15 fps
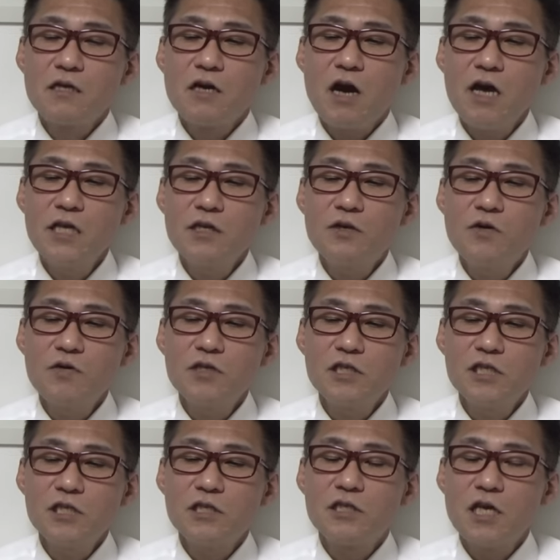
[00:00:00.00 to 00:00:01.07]
外国
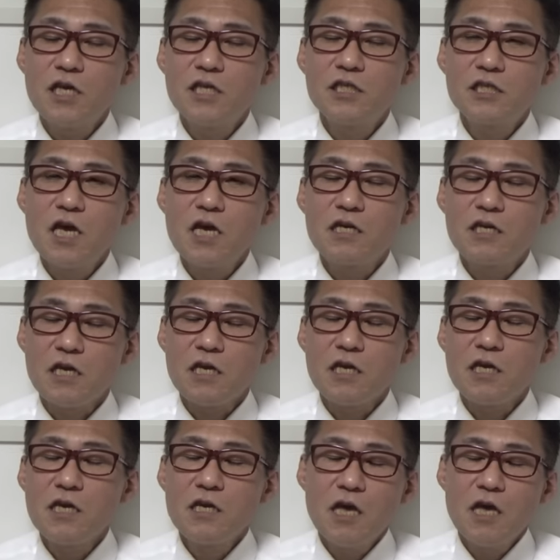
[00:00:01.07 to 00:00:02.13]
人政治献金。